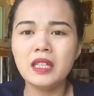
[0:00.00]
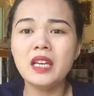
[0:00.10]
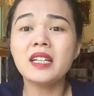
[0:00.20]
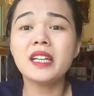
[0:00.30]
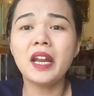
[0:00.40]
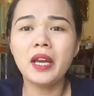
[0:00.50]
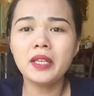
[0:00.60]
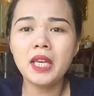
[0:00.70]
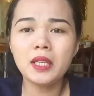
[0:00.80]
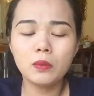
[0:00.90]
giờ xài
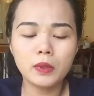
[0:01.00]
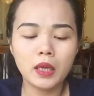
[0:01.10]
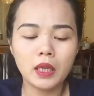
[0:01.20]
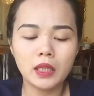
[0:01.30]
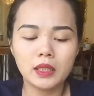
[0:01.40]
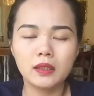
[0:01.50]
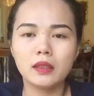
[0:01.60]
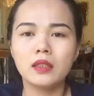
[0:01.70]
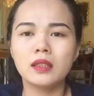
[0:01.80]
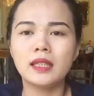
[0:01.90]
điện chi tốn tiền
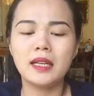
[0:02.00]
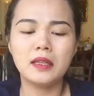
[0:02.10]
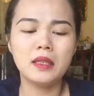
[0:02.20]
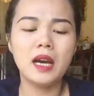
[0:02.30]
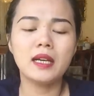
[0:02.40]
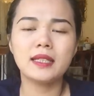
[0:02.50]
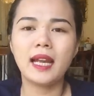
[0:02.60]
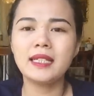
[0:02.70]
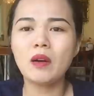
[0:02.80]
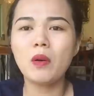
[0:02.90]
tại giờ
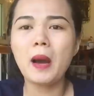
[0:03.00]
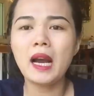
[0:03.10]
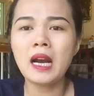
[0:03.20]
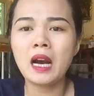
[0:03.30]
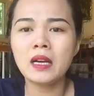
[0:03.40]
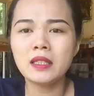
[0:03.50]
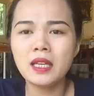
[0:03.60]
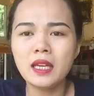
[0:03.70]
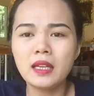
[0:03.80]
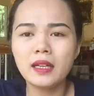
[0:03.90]
tại sao có 3G
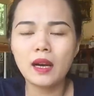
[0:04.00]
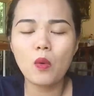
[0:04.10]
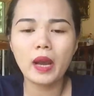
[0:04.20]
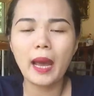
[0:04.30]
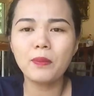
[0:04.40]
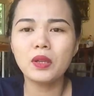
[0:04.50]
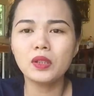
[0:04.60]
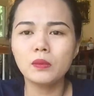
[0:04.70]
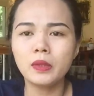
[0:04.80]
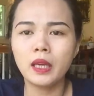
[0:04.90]
chi nó câu cáp cho
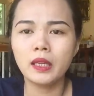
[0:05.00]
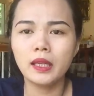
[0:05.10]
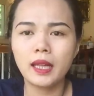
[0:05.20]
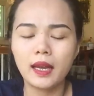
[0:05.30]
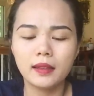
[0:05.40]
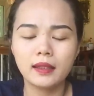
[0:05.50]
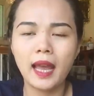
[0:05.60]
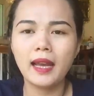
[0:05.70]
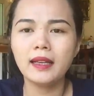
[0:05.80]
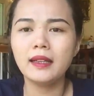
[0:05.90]
nó tốn tiền vậy ta
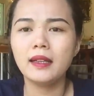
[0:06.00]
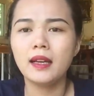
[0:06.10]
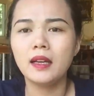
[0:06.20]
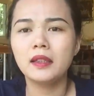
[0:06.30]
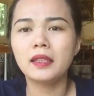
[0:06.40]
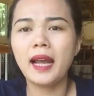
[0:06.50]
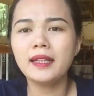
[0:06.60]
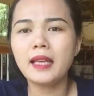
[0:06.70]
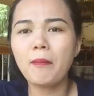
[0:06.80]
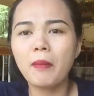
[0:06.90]
tháng
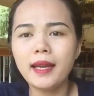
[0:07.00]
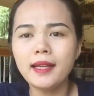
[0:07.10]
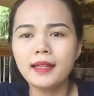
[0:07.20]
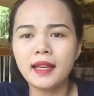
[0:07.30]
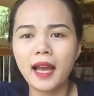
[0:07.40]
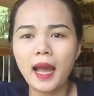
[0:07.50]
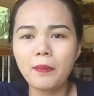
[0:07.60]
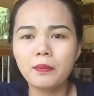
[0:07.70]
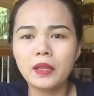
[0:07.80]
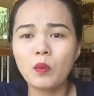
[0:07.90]
tháng trăm mấy tiền
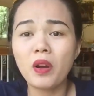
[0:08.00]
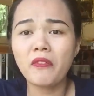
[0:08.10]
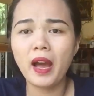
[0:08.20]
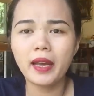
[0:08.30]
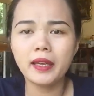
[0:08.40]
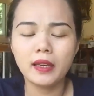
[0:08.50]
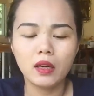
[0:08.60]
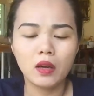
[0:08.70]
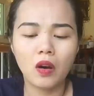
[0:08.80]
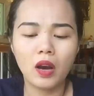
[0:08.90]
cáp tiền wifi
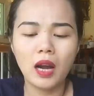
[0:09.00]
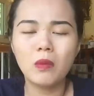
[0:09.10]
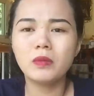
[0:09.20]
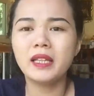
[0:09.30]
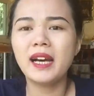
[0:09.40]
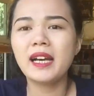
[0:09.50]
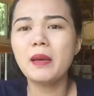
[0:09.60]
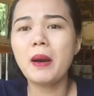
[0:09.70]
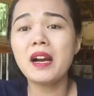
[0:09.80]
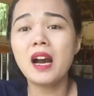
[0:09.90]
còn không thì đăng
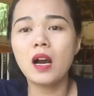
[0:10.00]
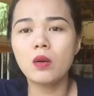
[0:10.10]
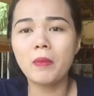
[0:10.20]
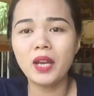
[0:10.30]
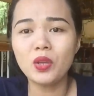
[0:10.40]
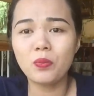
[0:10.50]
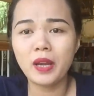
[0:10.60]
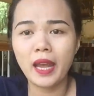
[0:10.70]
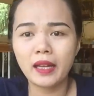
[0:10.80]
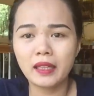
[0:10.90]
ký 3G cũng 70
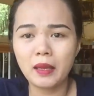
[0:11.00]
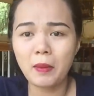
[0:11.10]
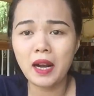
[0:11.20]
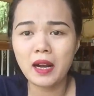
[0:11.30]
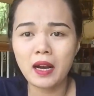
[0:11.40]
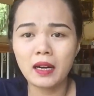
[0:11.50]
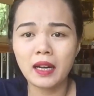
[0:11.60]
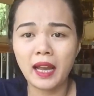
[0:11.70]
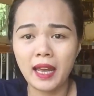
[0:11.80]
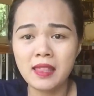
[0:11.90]
ngàn tiền 3G
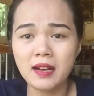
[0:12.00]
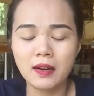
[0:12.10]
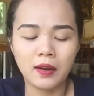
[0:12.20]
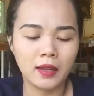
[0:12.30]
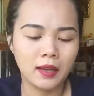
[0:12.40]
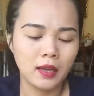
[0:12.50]
là rẻ nhất rồi